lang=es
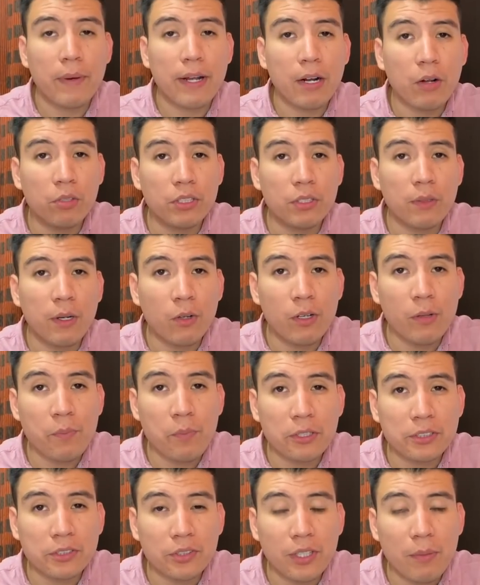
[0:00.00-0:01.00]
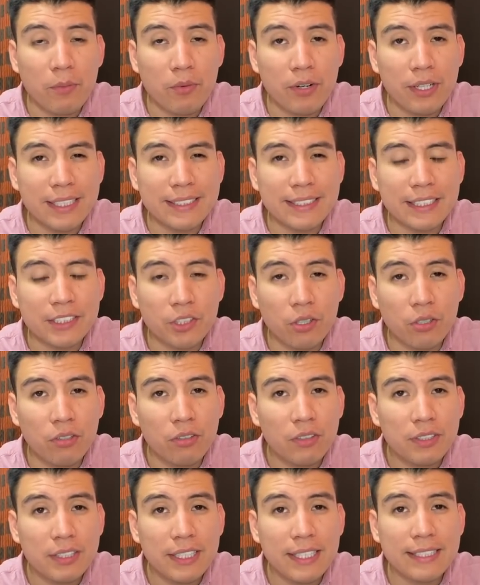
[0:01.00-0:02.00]
Para continuar con el proceso de la
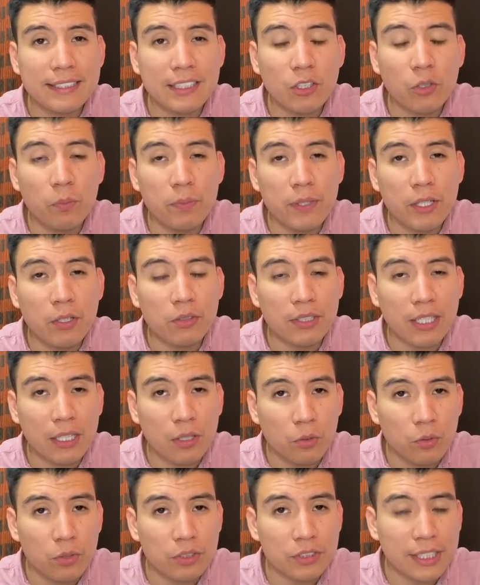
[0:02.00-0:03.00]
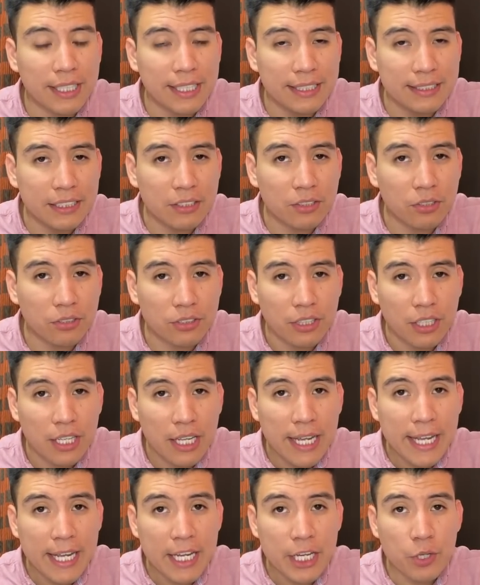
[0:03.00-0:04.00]
monetización, tienes que cumplir con algunos requisitos.
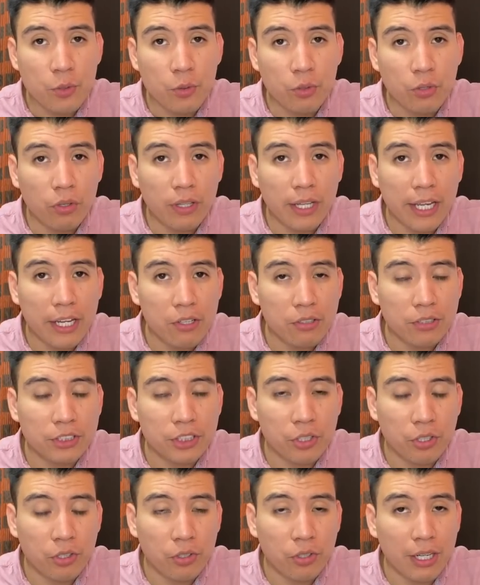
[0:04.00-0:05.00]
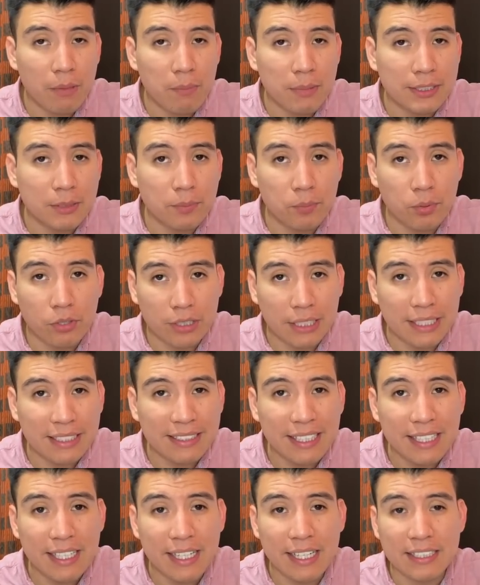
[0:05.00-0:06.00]
Y uno de ellos, y yo creo que el más
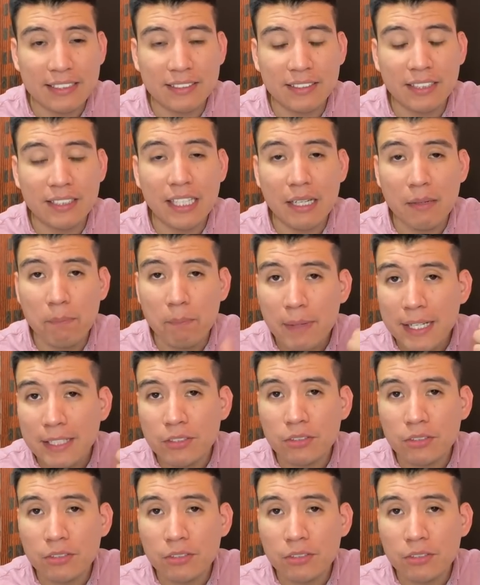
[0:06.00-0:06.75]
importante, es tener mil